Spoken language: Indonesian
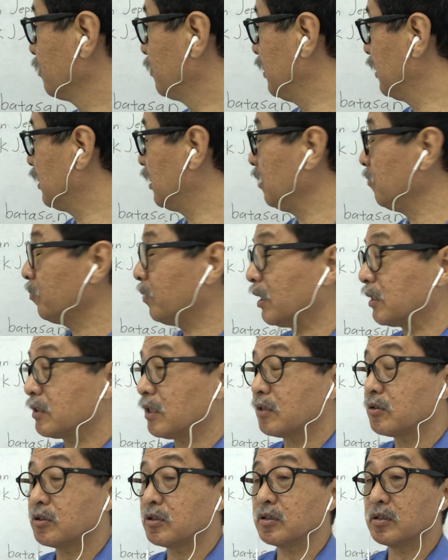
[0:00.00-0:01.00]
bikin
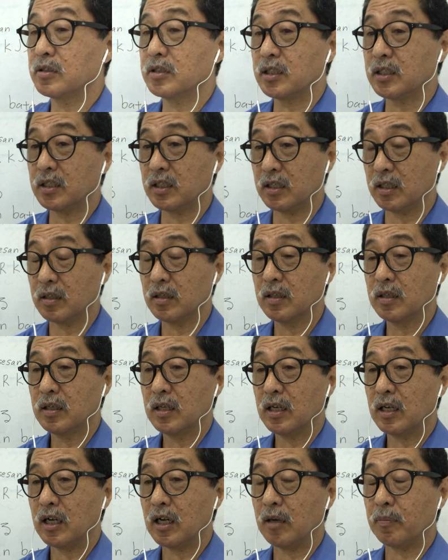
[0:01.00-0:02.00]
batas sendiri.
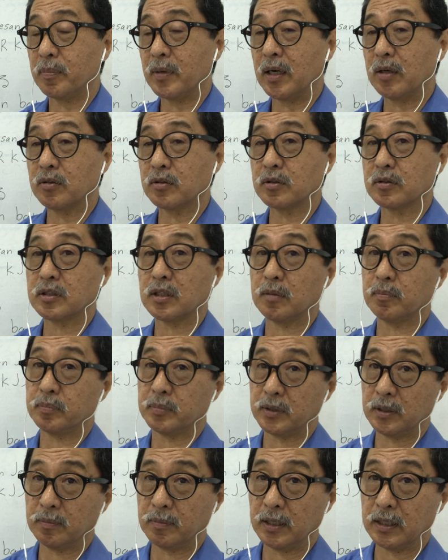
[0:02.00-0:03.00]
Apa urusan
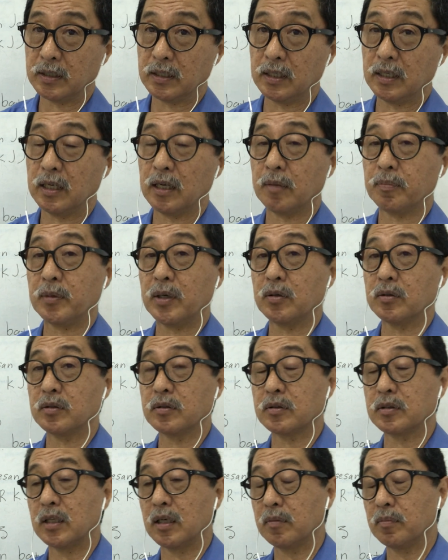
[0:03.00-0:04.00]
pribadi, apa
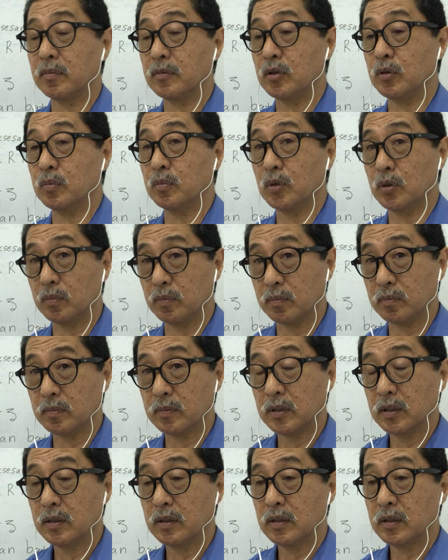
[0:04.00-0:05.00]
urusan umum,
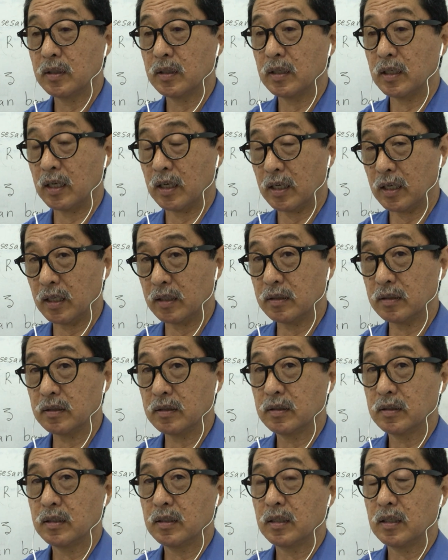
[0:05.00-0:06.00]
ya kan?
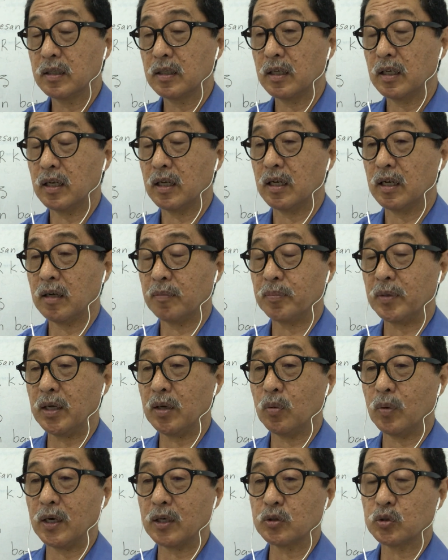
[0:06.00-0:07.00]
ya
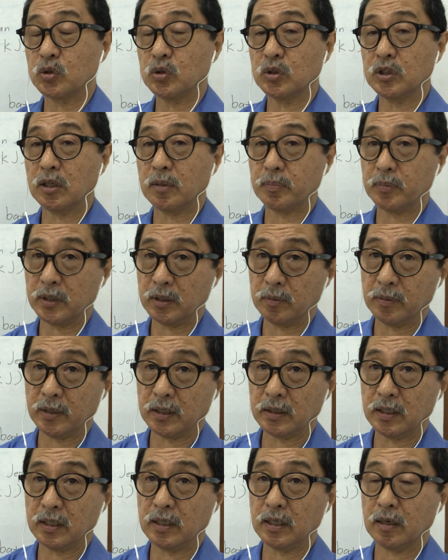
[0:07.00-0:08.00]
apa waktunya
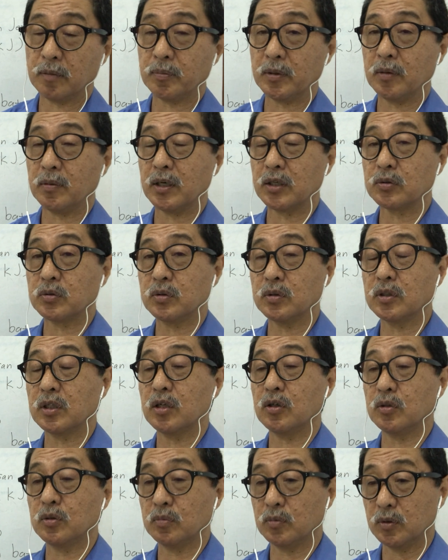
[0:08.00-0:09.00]
pribadi apa
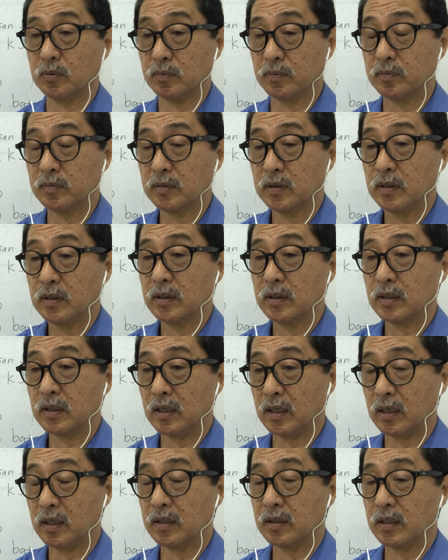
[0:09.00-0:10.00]
waktunya umum
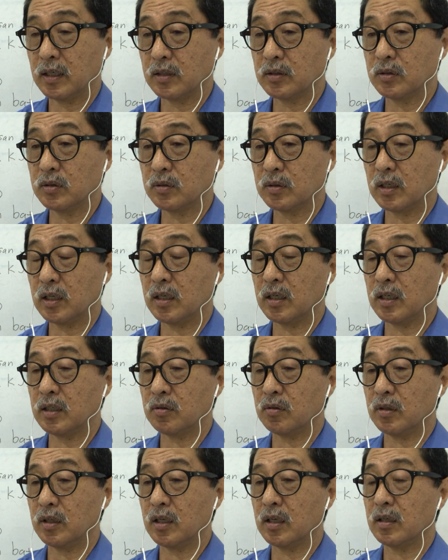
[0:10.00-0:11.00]
ya dan juga
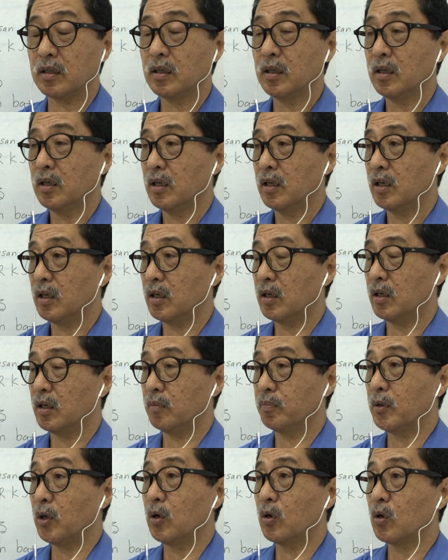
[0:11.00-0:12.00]
itu ya
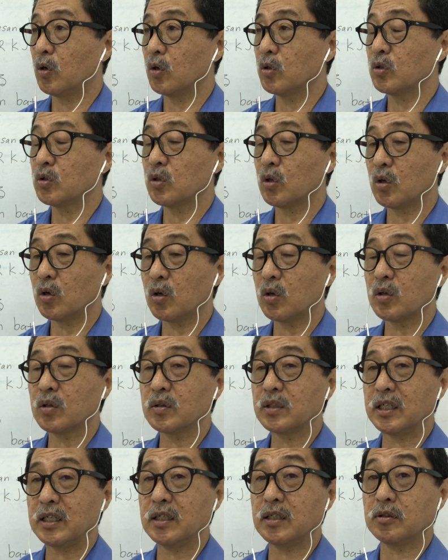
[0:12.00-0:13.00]
eh,
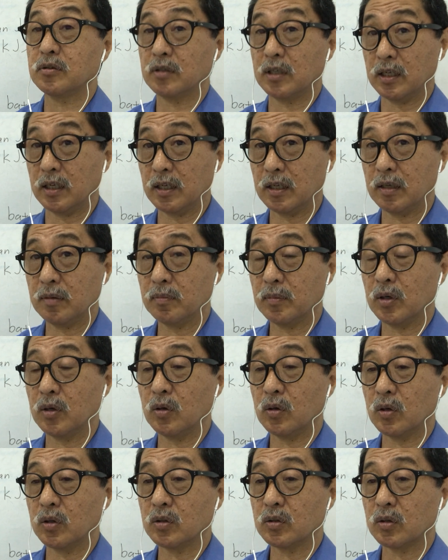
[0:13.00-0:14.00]
mengkontrol diri juga ya
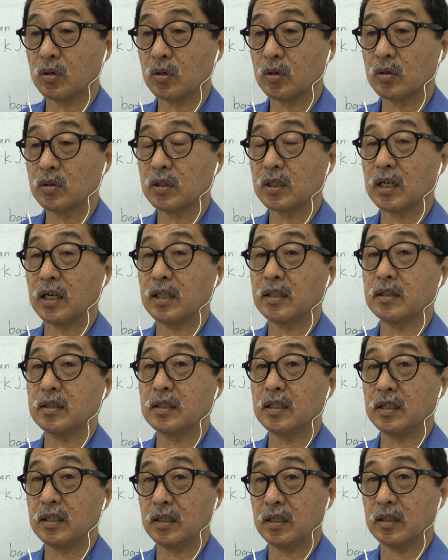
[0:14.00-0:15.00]
mengkontrolkan
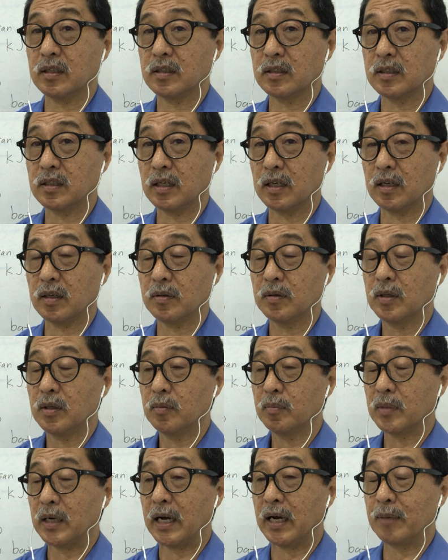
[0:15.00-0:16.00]
diri ya
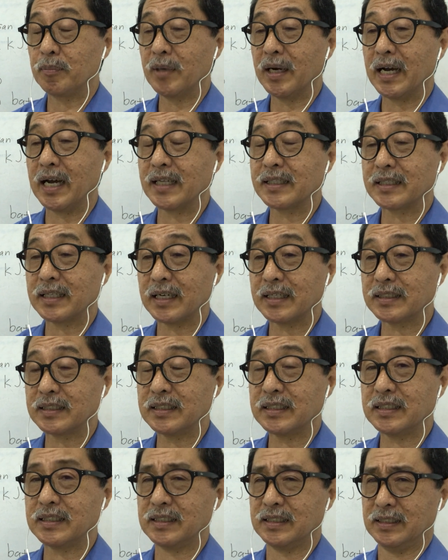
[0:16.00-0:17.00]

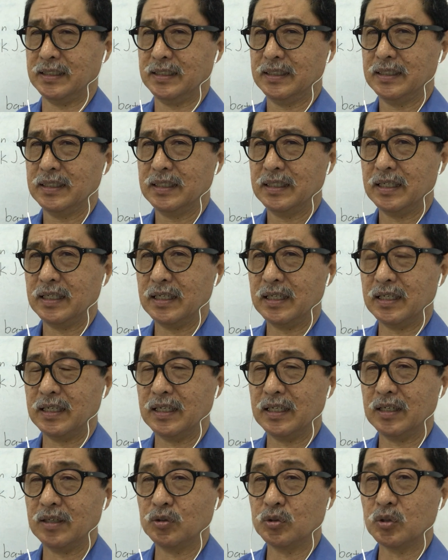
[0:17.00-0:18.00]
mengatasi
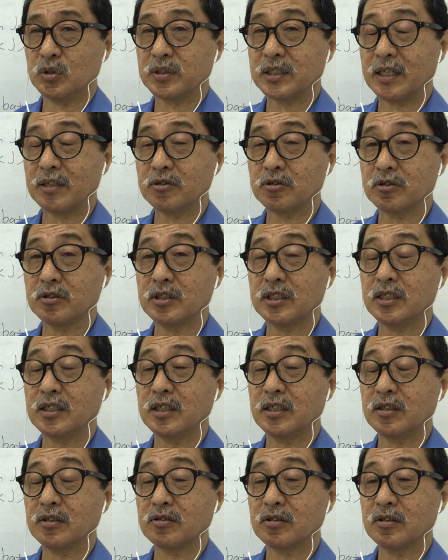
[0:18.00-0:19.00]
eh, urusan
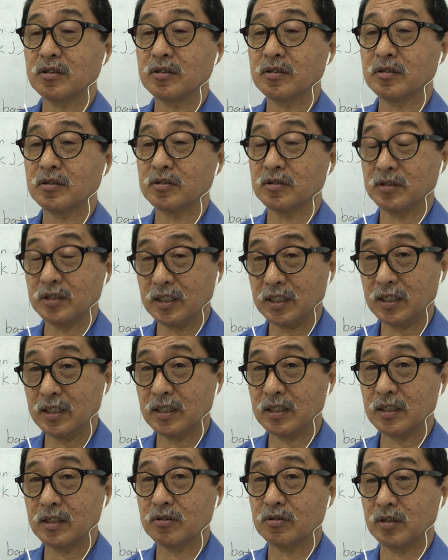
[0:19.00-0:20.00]
sendiri
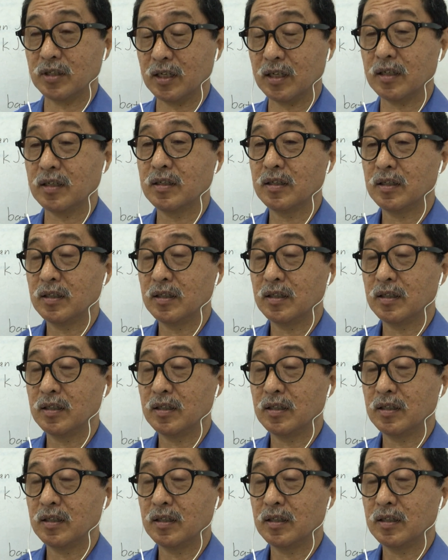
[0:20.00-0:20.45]
sendiri itu ya